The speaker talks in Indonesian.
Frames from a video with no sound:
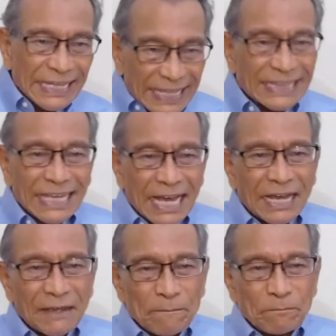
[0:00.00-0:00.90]

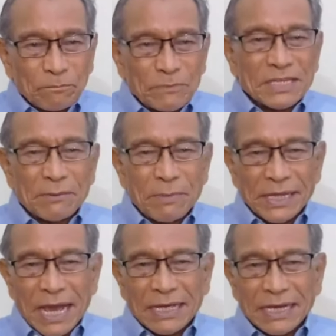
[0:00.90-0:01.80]
Kita bisa
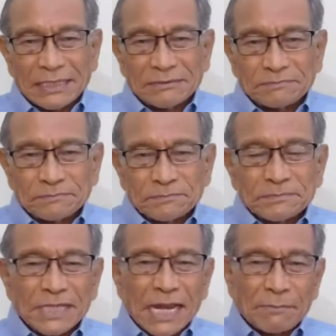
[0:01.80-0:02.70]
bayangkan
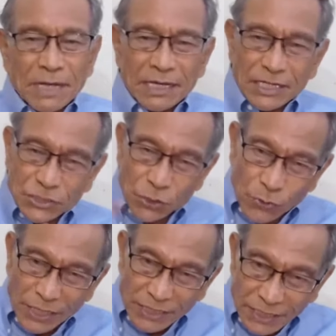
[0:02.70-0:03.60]
dalam
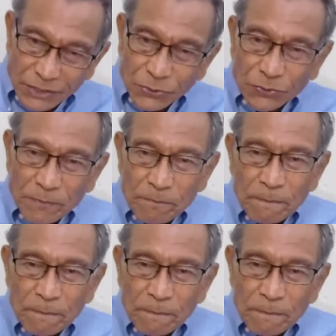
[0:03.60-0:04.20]
kekacauan itu